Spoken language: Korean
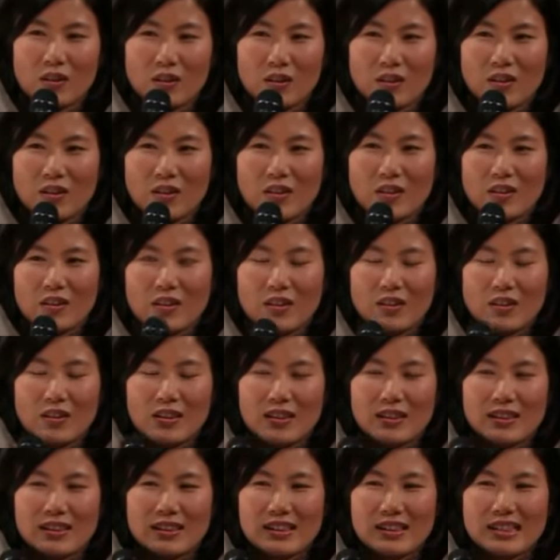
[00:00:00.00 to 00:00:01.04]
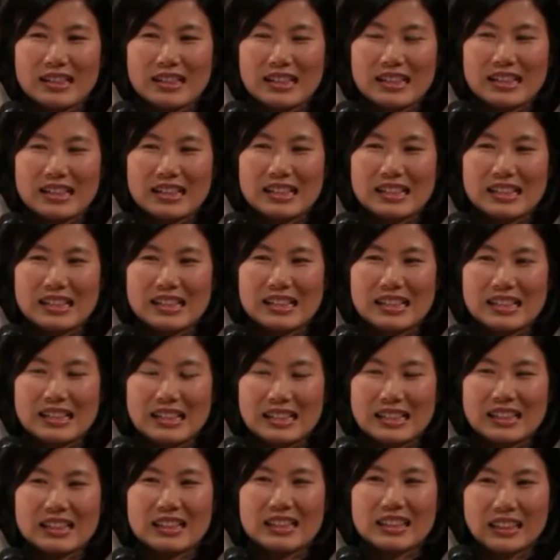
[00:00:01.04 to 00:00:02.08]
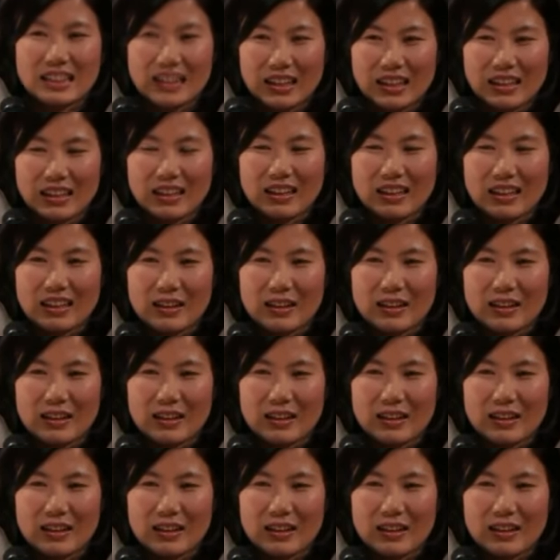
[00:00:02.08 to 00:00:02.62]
음, 작년부터 했다. 네.